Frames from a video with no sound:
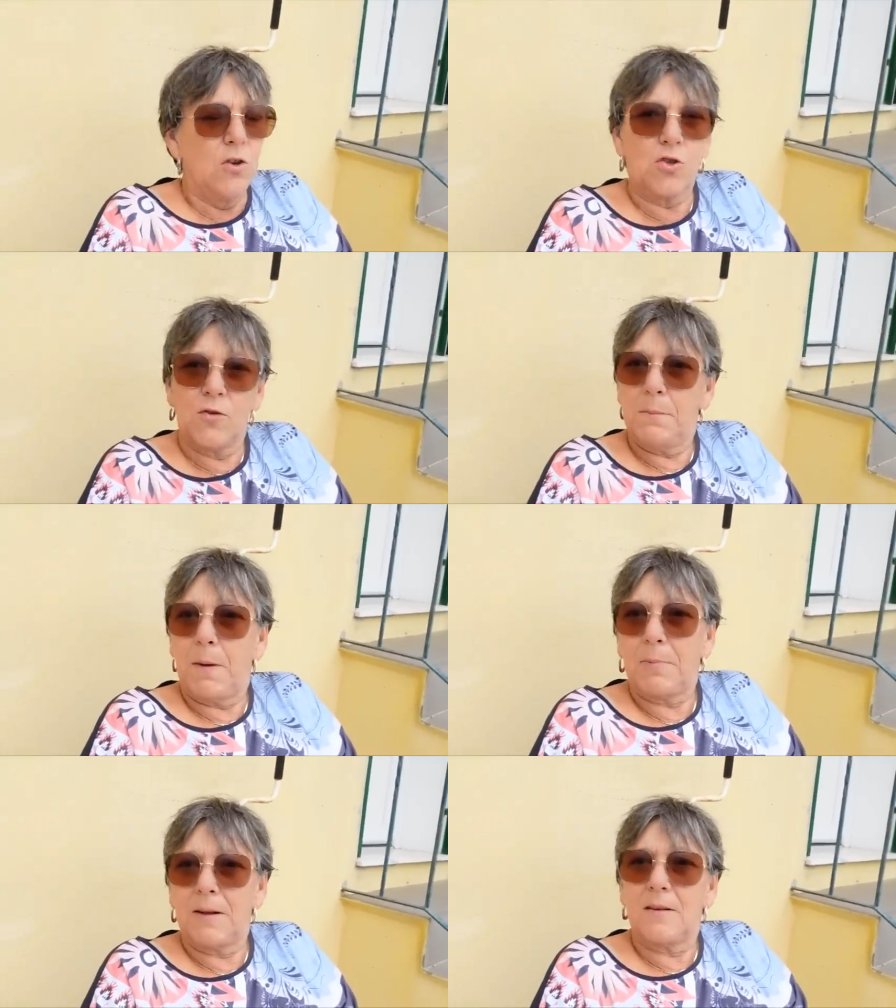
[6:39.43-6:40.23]
je ne vais
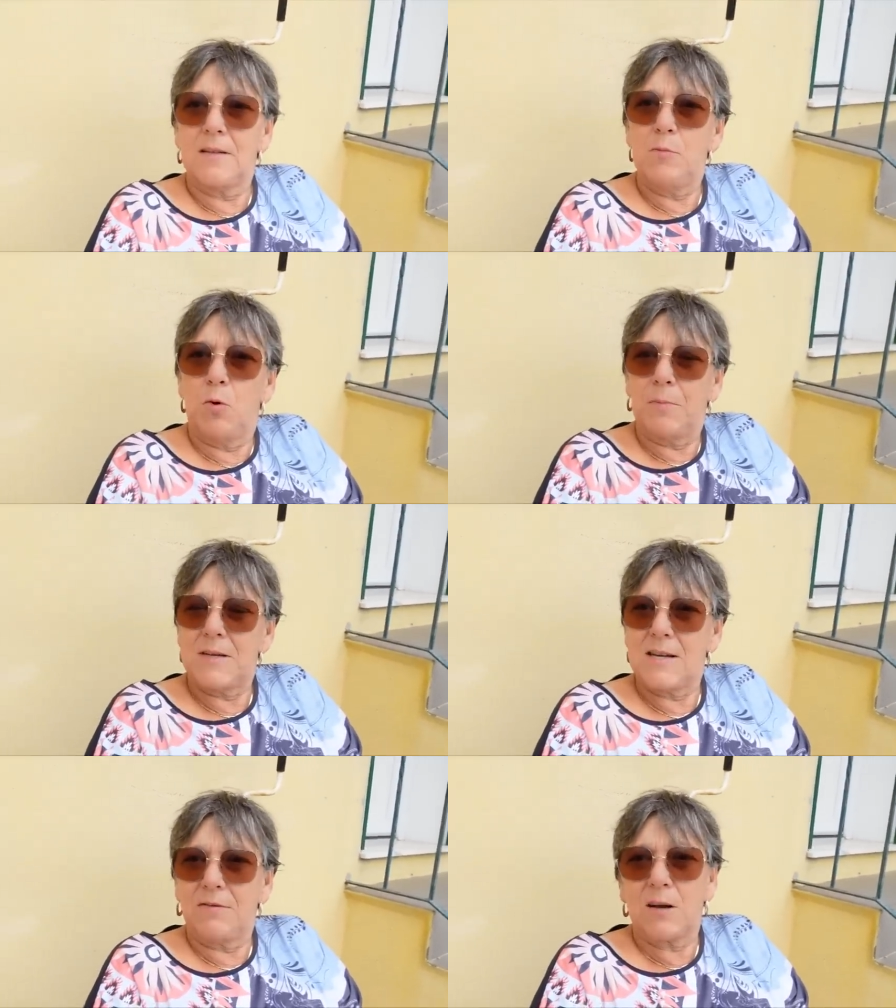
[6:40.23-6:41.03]
pas prendre ni mon
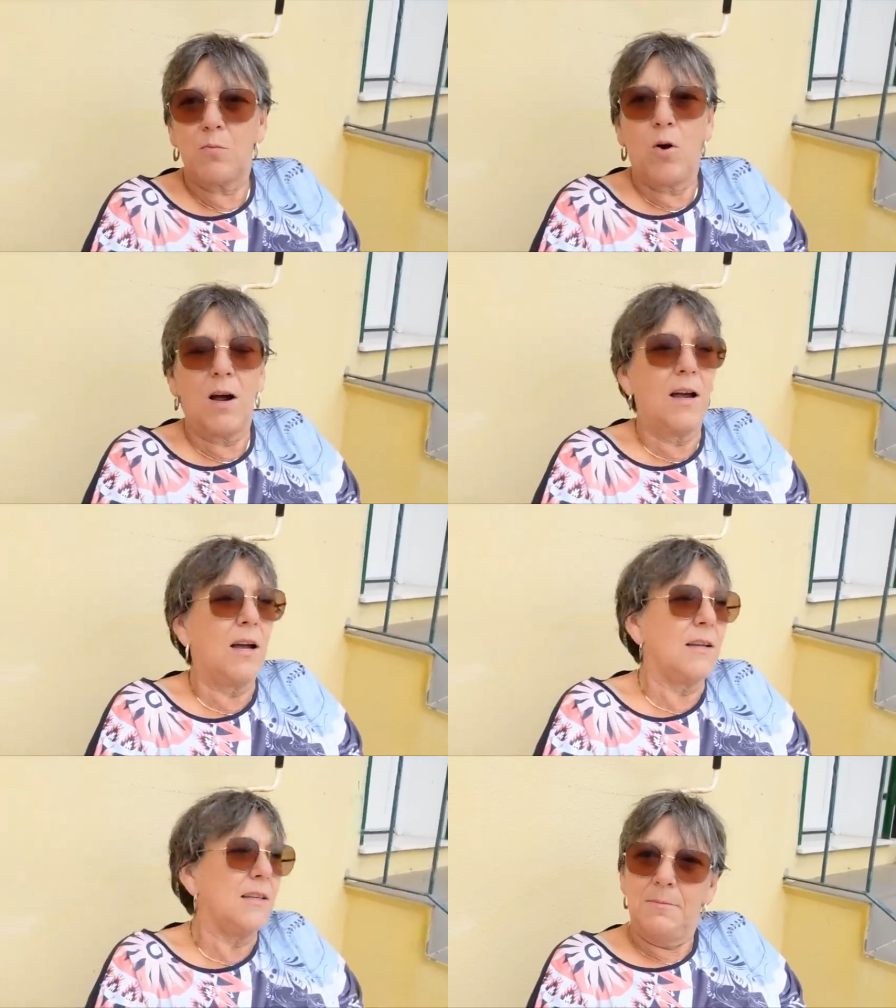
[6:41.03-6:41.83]
PC avec
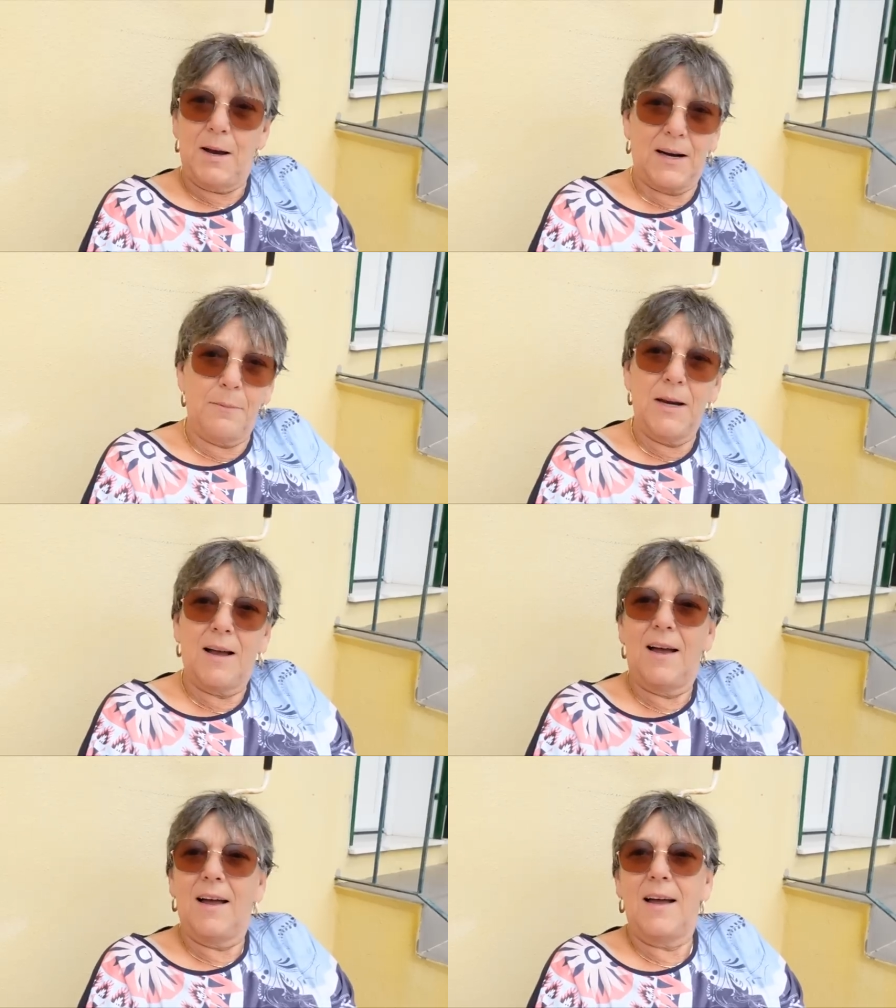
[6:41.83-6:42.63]
moi, ni ma
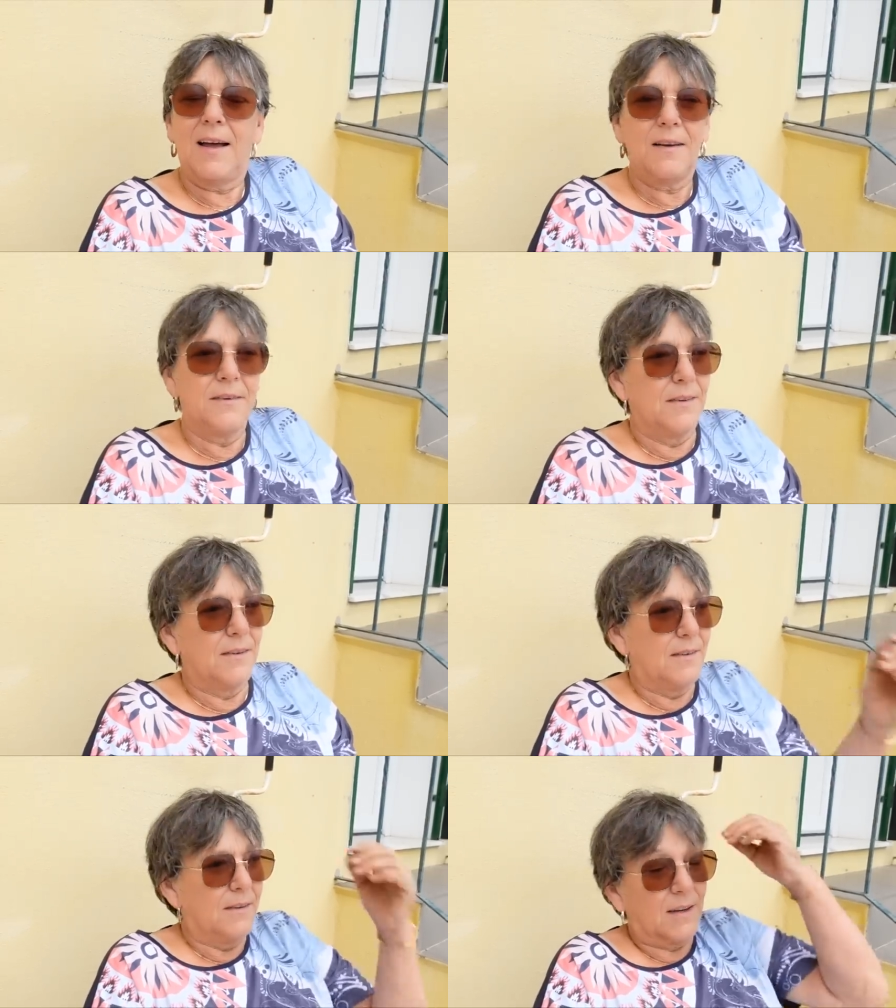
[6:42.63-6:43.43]
caméra,
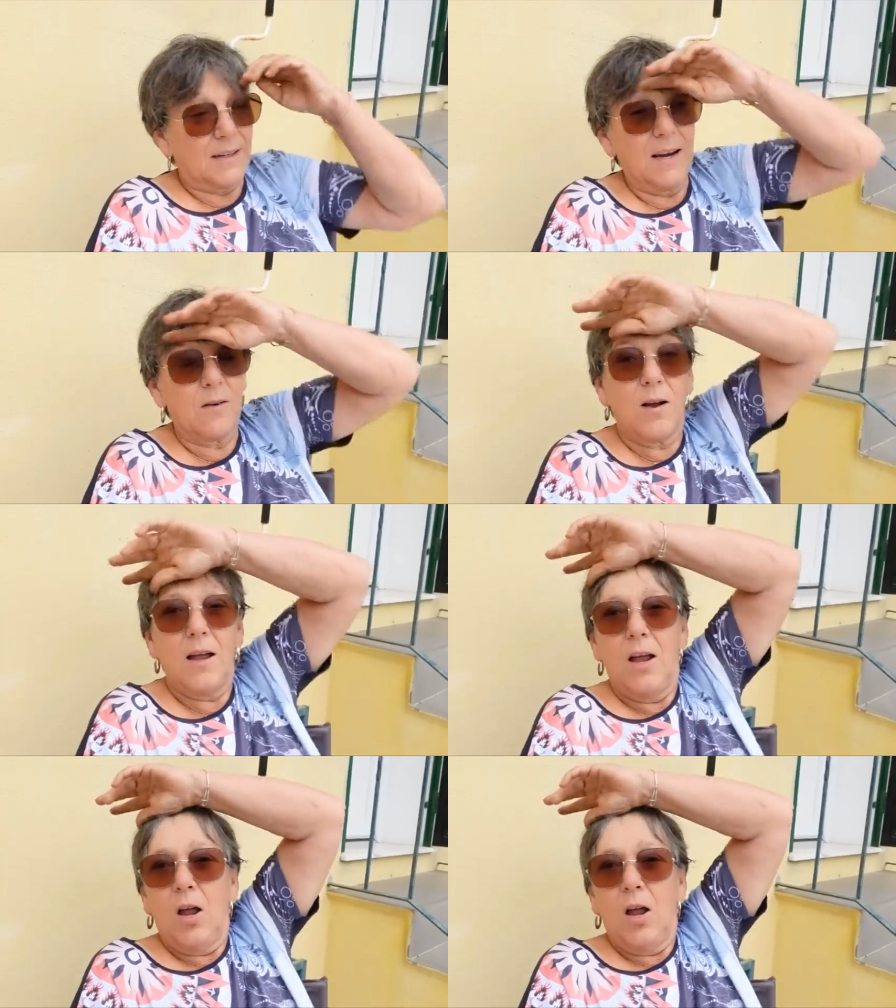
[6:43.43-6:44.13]
euh, rien quoi.